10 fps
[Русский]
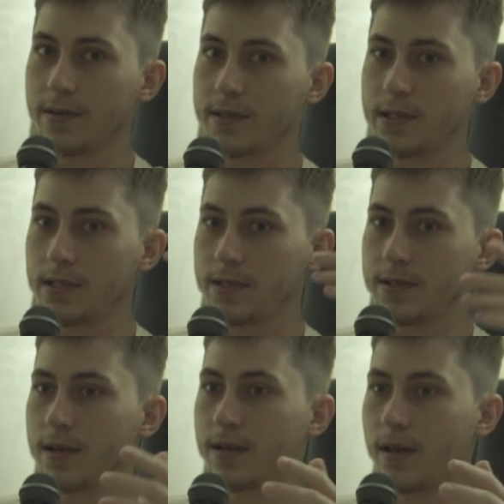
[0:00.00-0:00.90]
вы
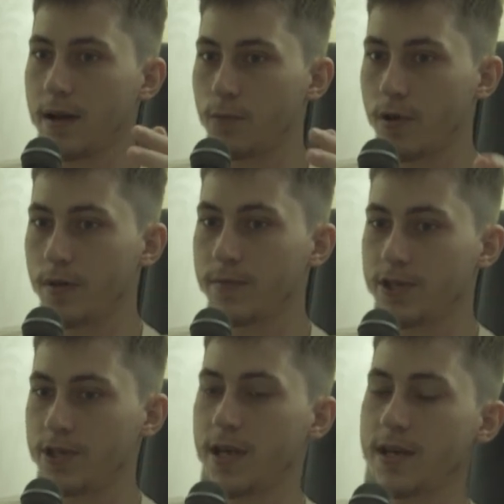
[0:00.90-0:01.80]
делаете рекламу
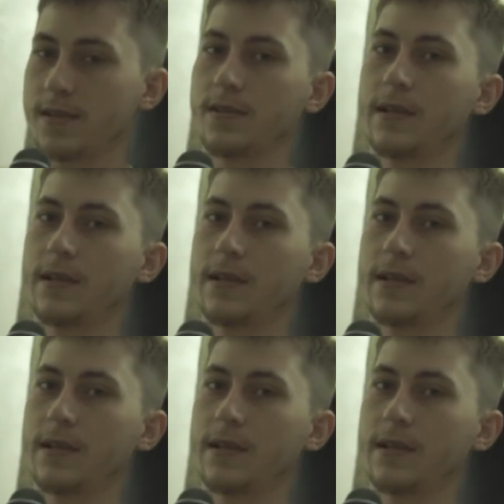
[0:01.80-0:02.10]
обещаете,